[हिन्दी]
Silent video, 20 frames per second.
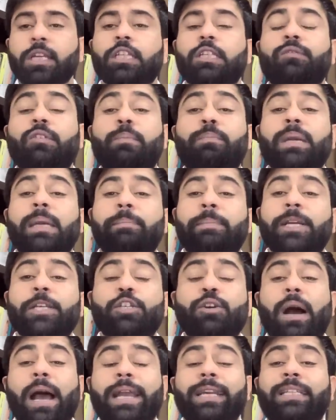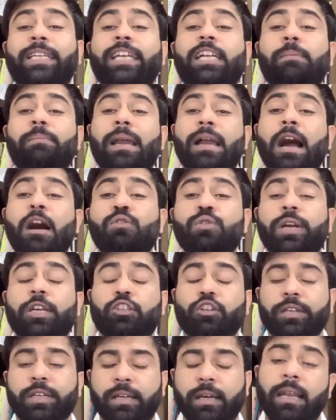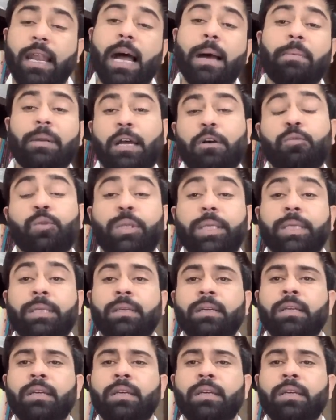तो वो बीबी जो आई थी कि मैं आऊंगी तो इनकलाब लाऊंगी